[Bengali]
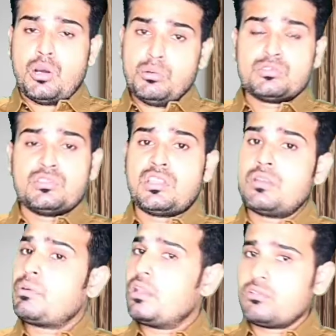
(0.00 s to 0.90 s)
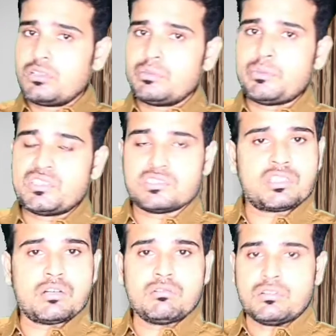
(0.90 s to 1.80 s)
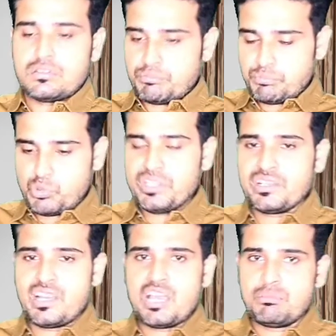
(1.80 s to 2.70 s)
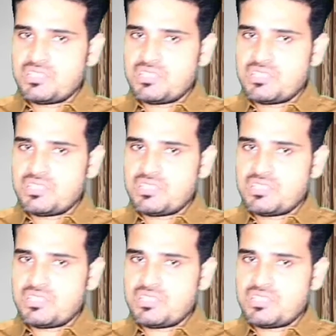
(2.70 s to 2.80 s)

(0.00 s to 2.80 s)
অবশ্যই তারা ভালো করে প্রিপারেশান নাও পরীক্ষা আর